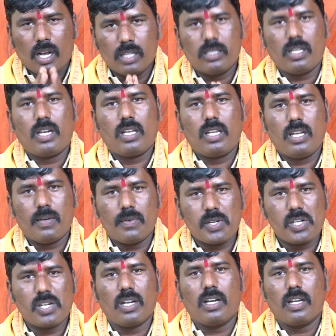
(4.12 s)
అందరికీ
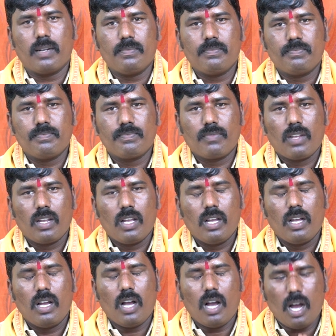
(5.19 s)
నమస్కారం
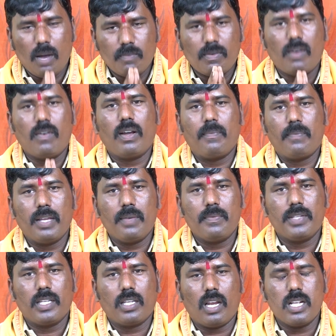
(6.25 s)
ఆ అమ్మవారి పేరు
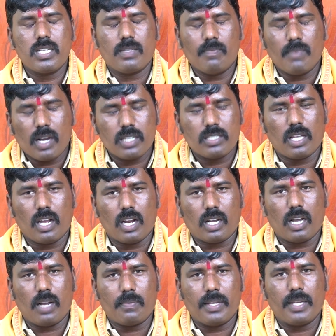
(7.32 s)
మీదకి వెళ్ళి సమ్మక్క
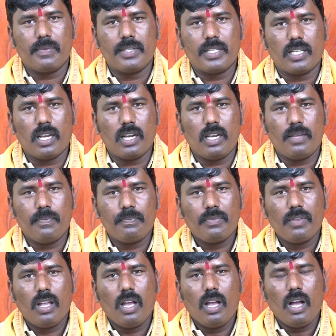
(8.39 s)
సారక్క పేరు మీదకి వెళ్ళి
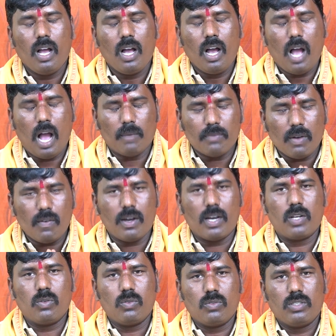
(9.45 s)

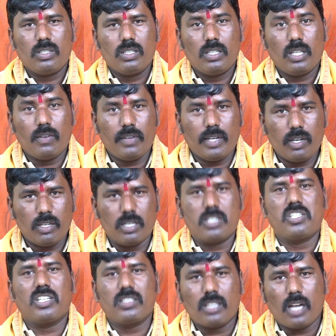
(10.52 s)
అమ్మవారు ఇరవై ఏడు
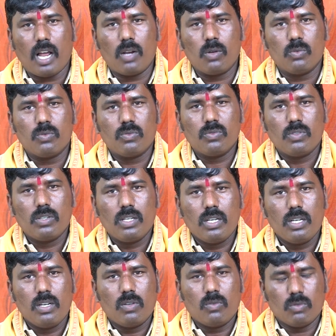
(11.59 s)
నక్షత్రాలు
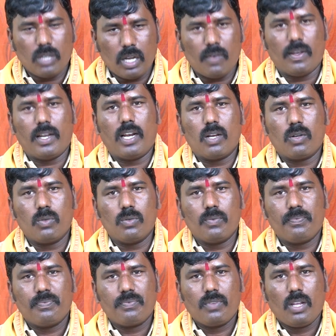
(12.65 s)
ఉన్న వాళ్ళకు
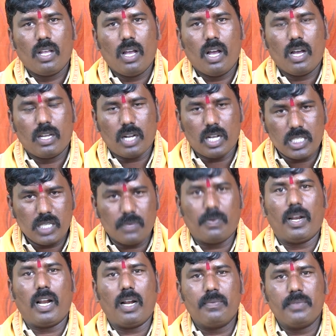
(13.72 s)
రాశి
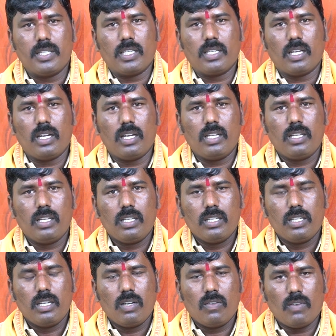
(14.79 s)
ఫలాల మీదకి వెళ్ళి
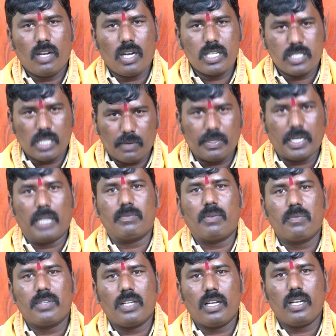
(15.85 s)
వాళ్ళ
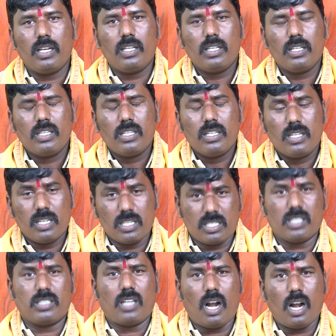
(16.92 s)
జన్మనామంకి వెళ్ళి
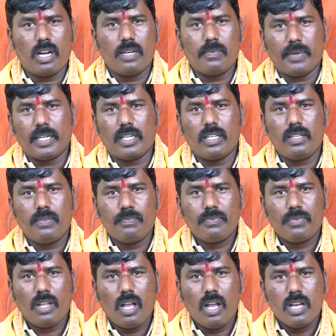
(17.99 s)
నక్షత్రాలని పట్టి
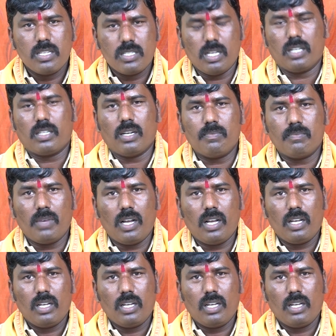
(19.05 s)
చిలకమ్మ